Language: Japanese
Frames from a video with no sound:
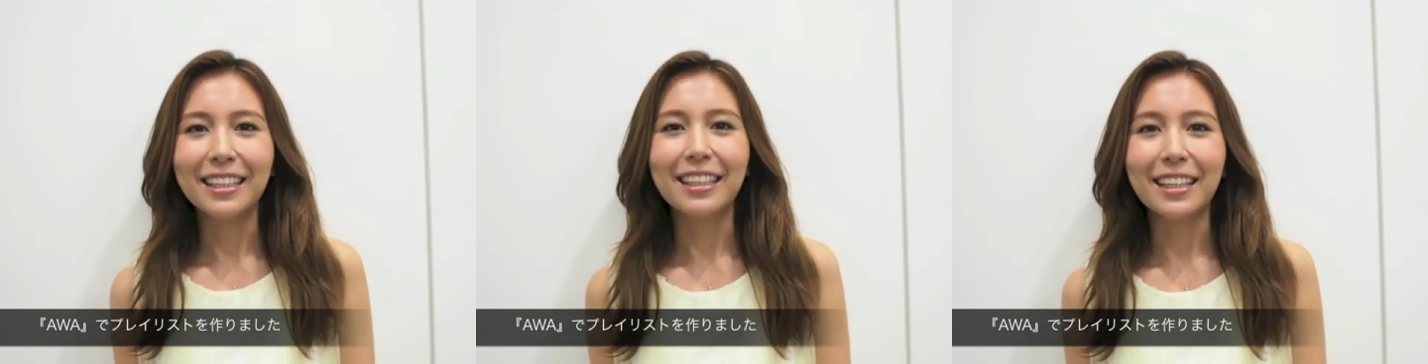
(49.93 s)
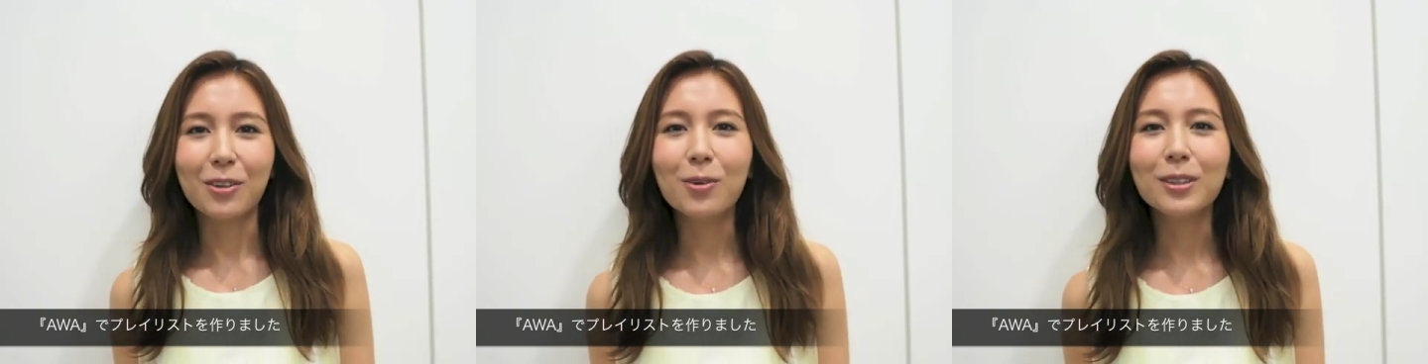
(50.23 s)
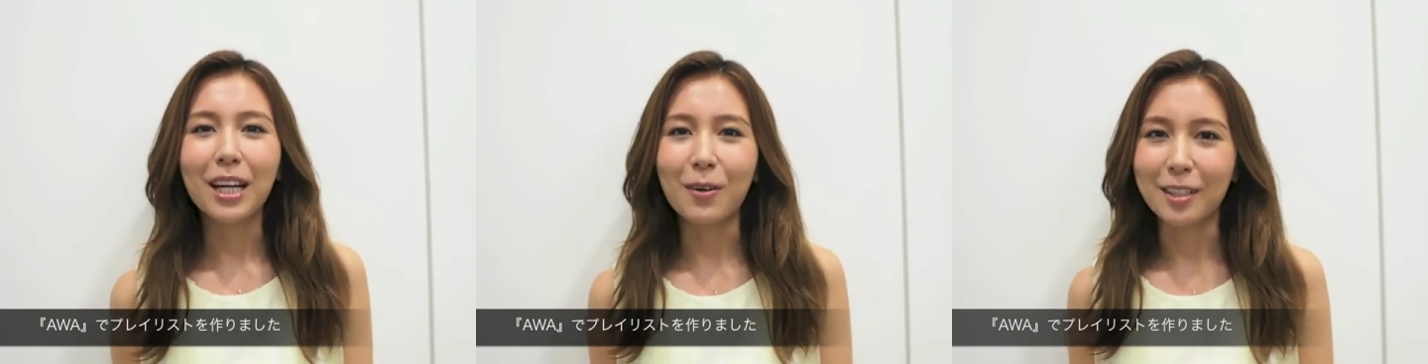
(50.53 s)
えー、
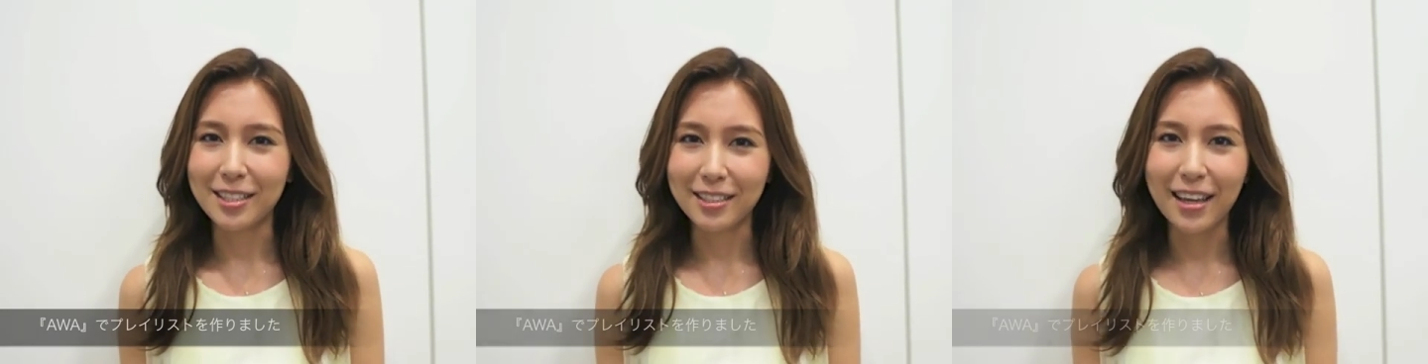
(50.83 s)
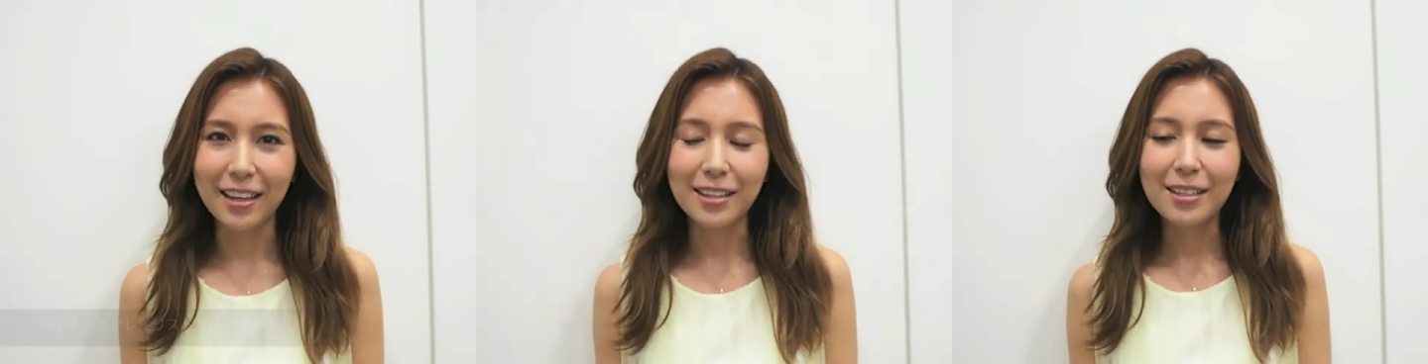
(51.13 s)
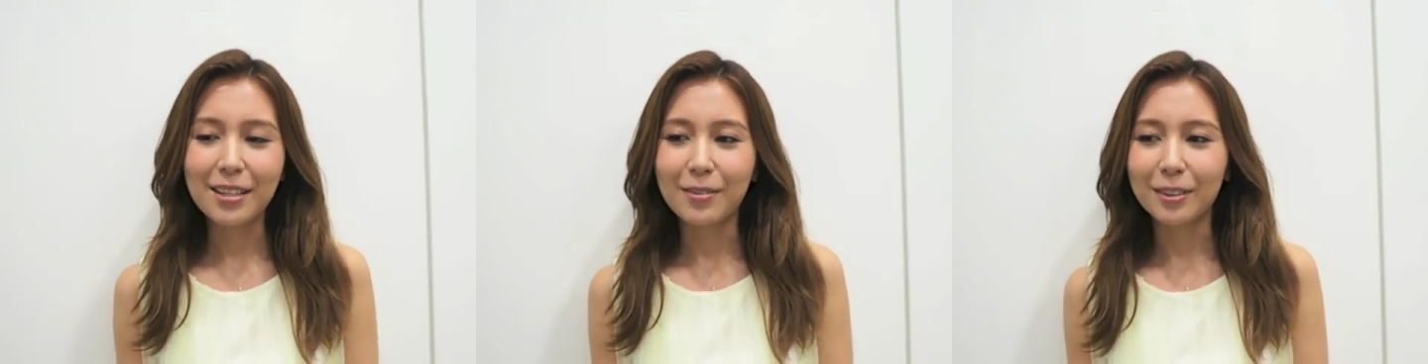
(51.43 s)
今回はですね、
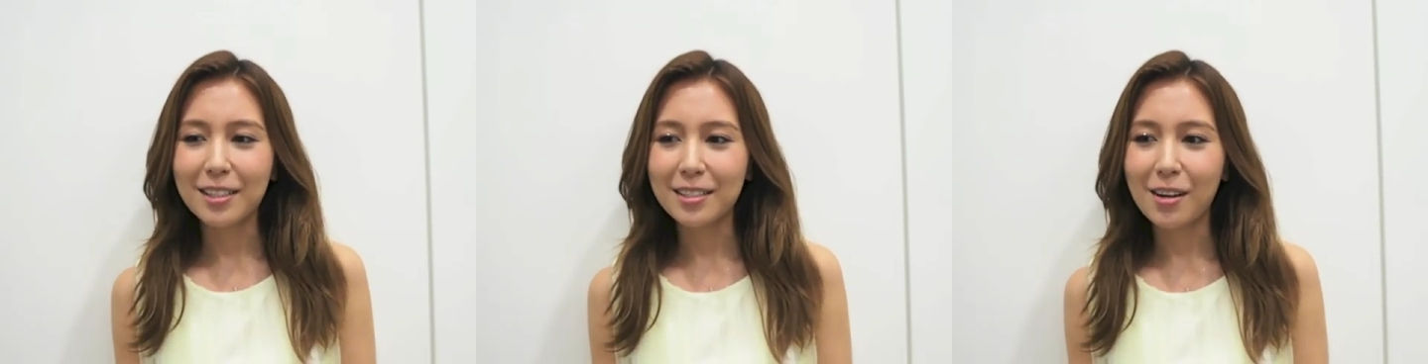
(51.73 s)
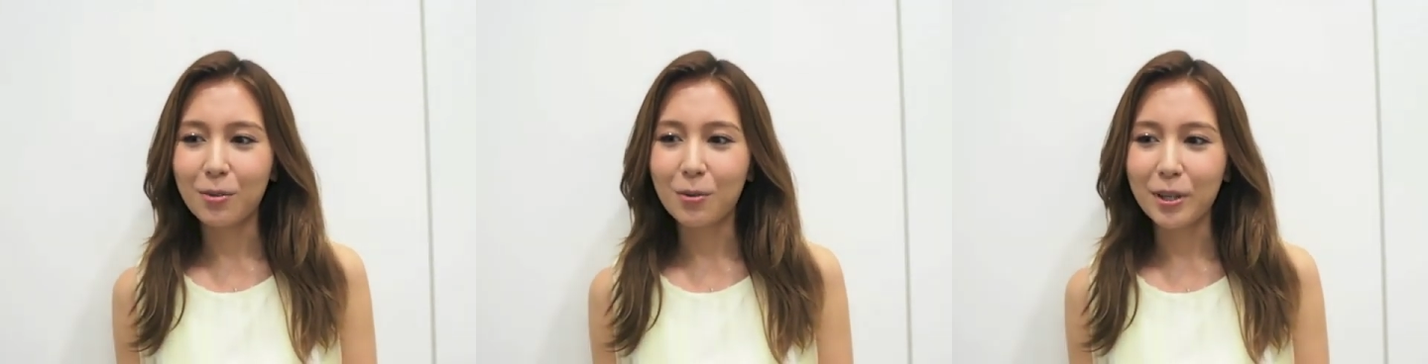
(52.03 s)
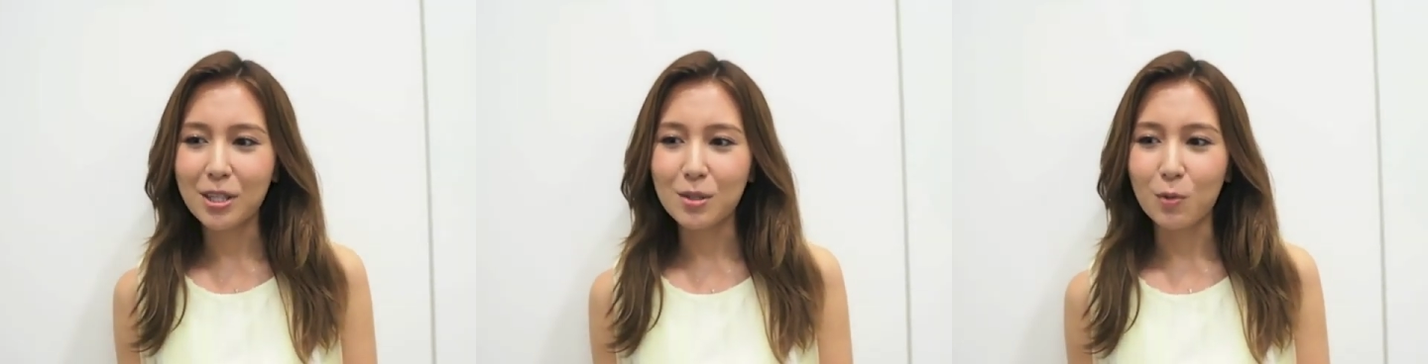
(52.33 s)
私がこ
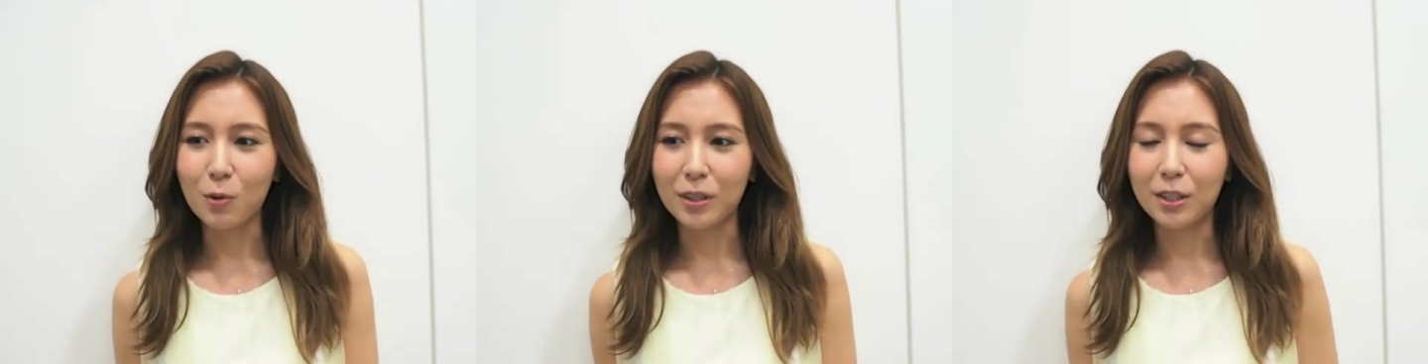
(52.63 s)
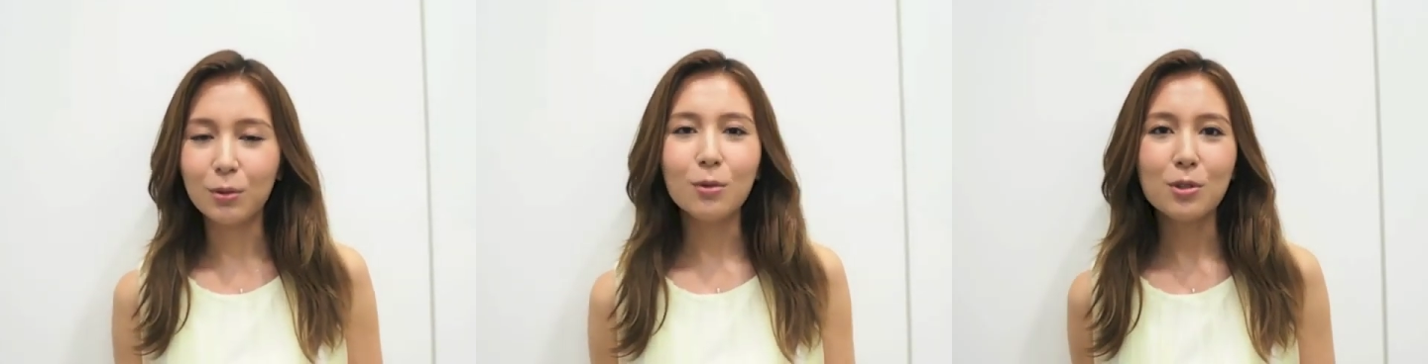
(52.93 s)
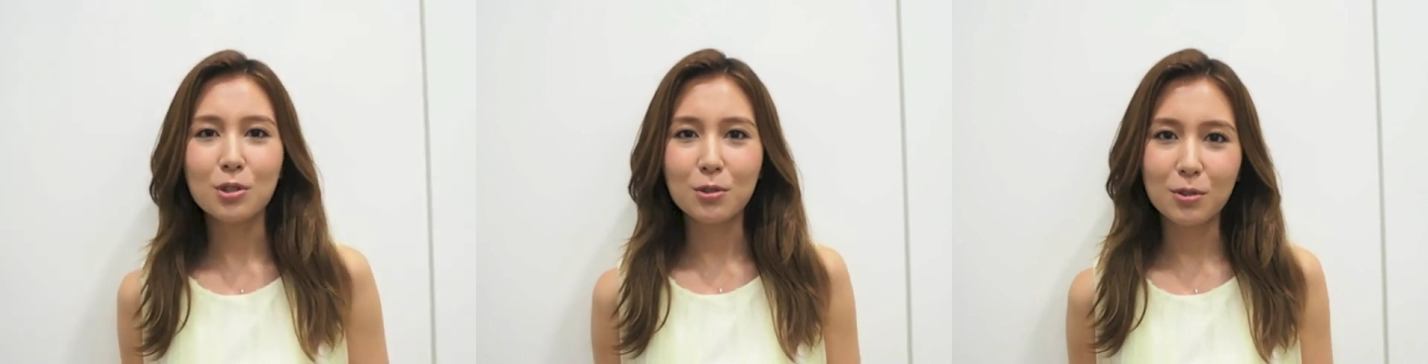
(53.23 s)
ういつも移動
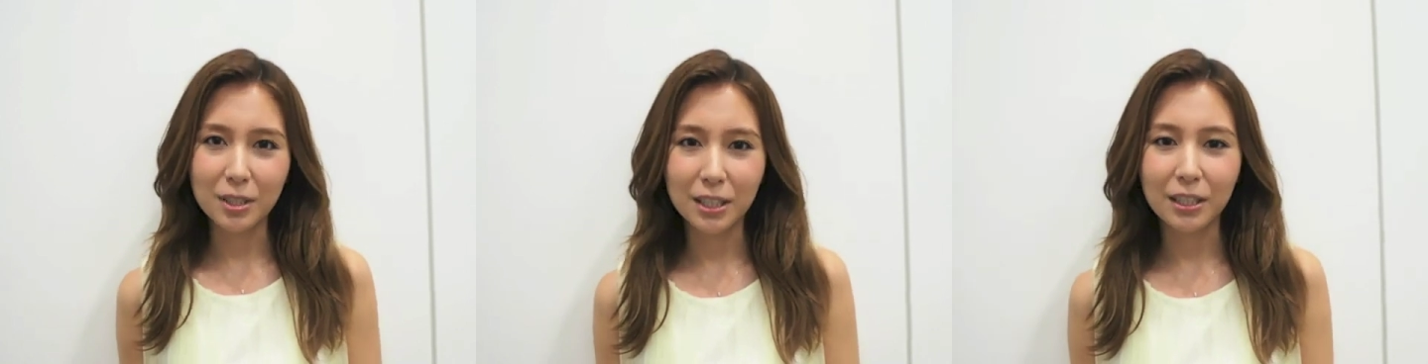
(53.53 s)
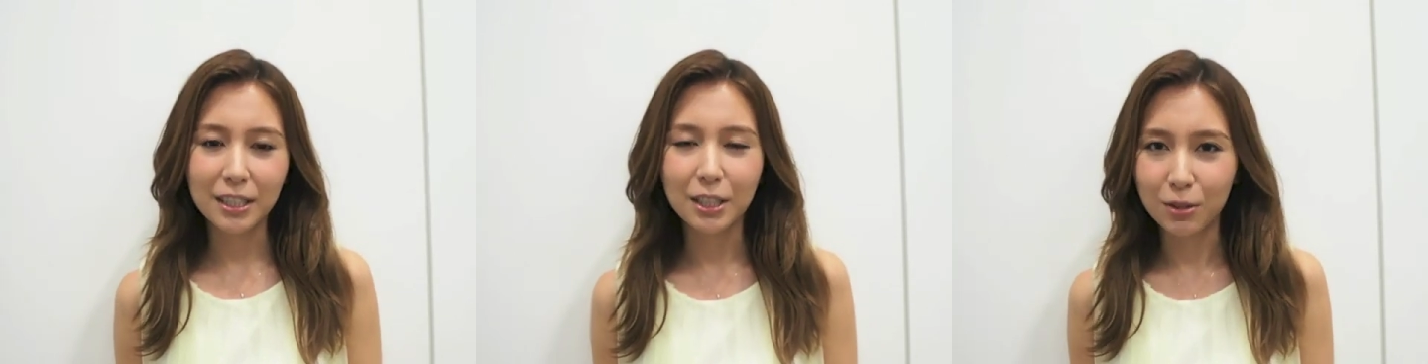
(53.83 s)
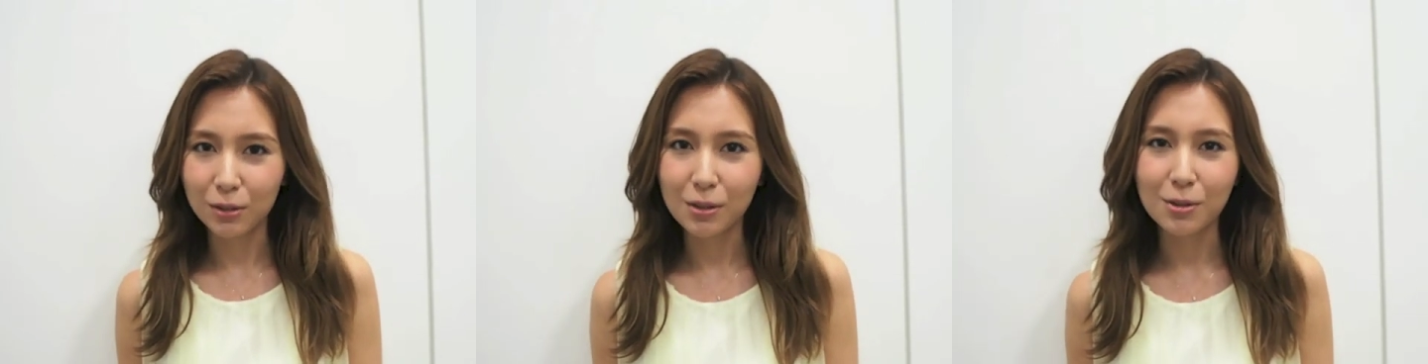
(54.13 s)
中に聴く、